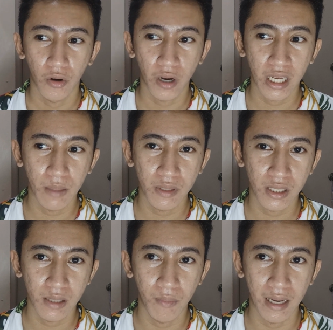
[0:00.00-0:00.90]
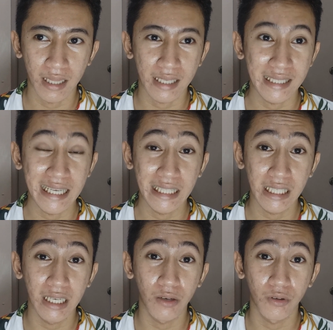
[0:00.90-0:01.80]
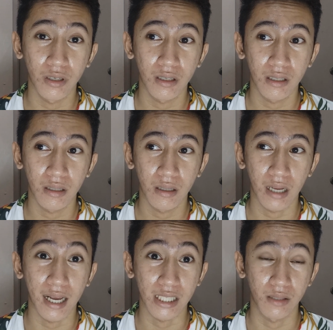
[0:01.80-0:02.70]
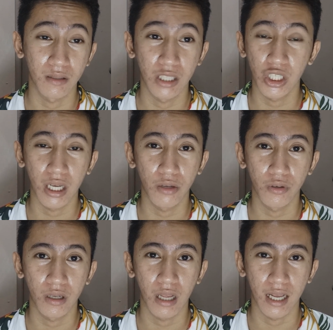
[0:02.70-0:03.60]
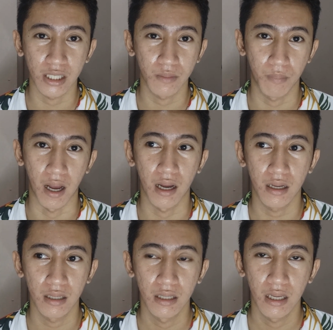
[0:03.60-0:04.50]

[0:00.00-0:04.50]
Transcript: Okay naman siya sa balat kasi hindi ganun kagas, hindi siya ganun kagaspang.